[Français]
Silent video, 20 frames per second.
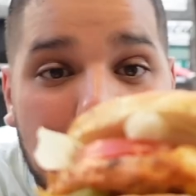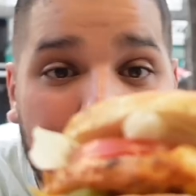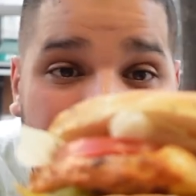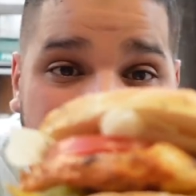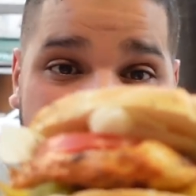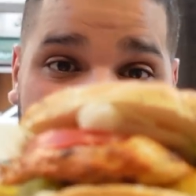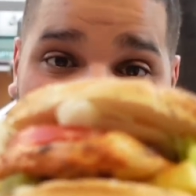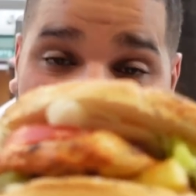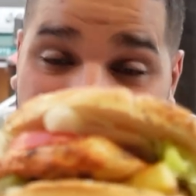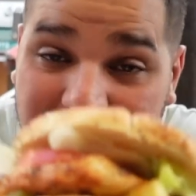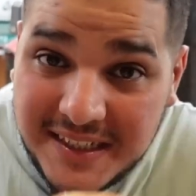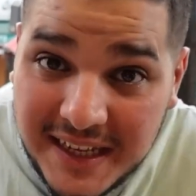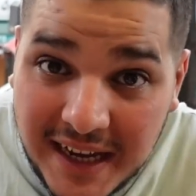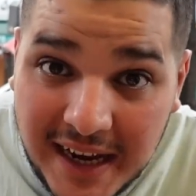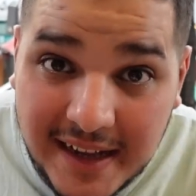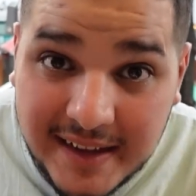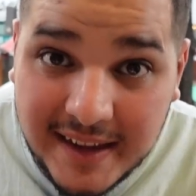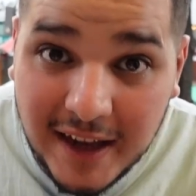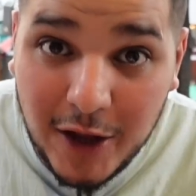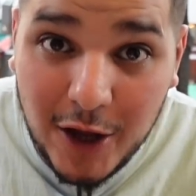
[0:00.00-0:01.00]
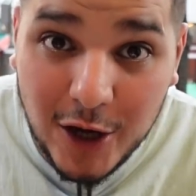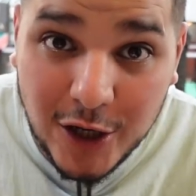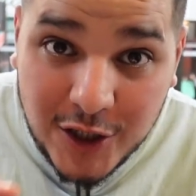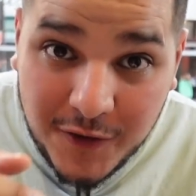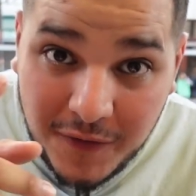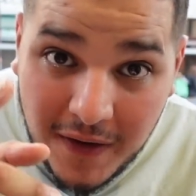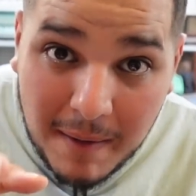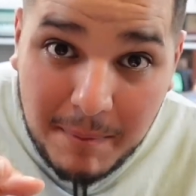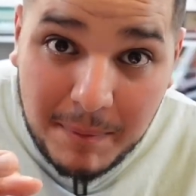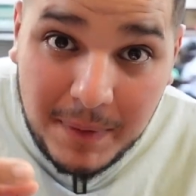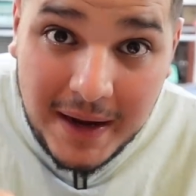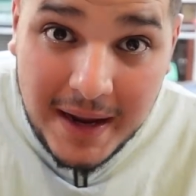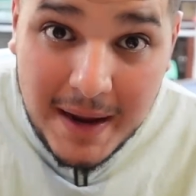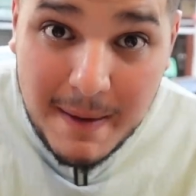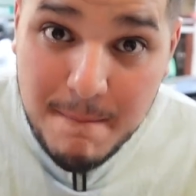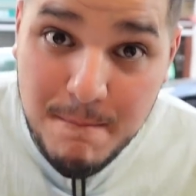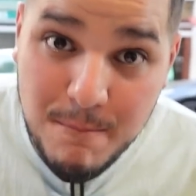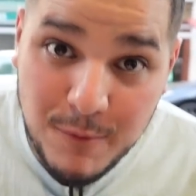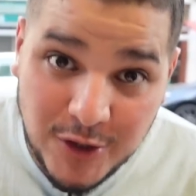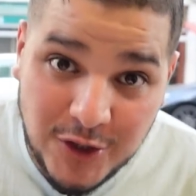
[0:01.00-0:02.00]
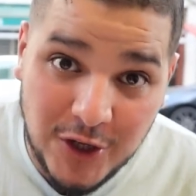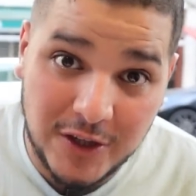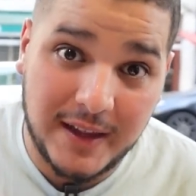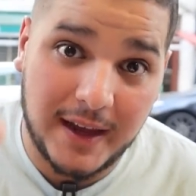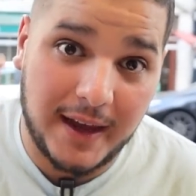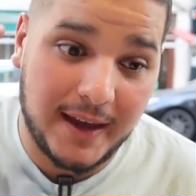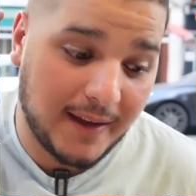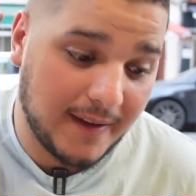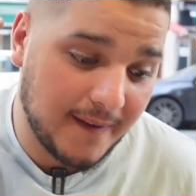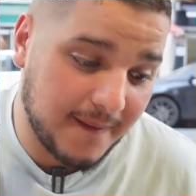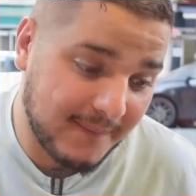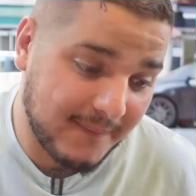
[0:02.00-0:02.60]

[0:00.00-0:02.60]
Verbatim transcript: pour savoir ce qu'il y a à l'intérieur, je vais appeler Monsieur Tarek.